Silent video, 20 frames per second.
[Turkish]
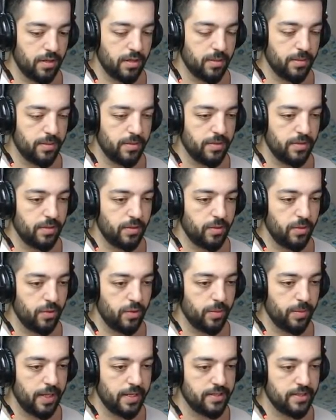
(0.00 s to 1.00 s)
Arabanın
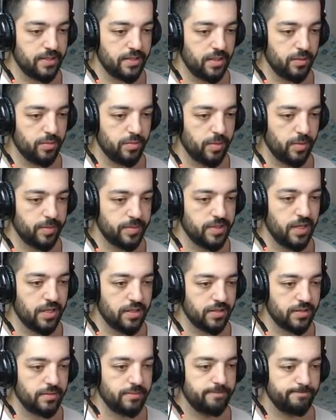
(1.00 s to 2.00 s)
o benzinde bulmamız
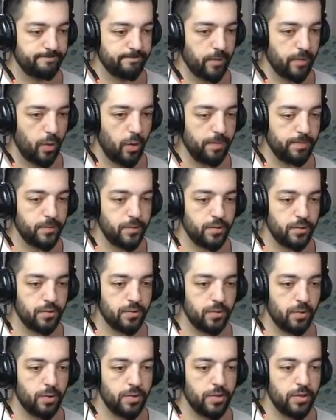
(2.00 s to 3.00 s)
lazım. Ops.
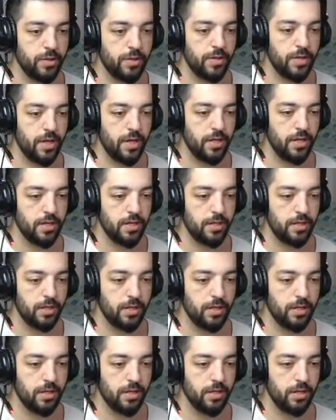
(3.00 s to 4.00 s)
O ne öyle?
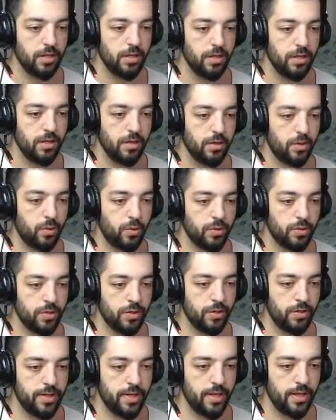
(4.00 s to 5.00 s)
O ne
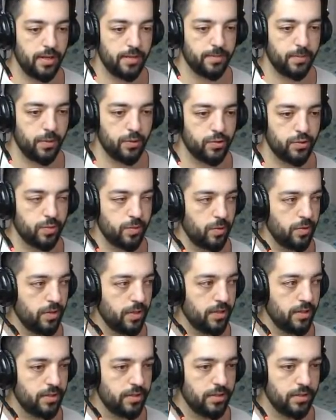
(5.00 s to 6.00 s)
öyle?
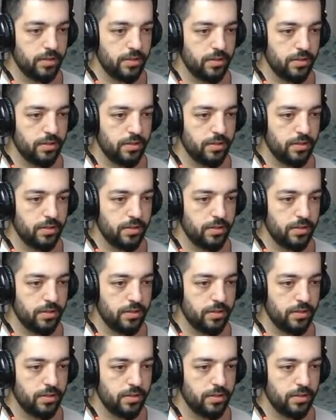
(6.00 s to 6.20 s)
Botmanlar.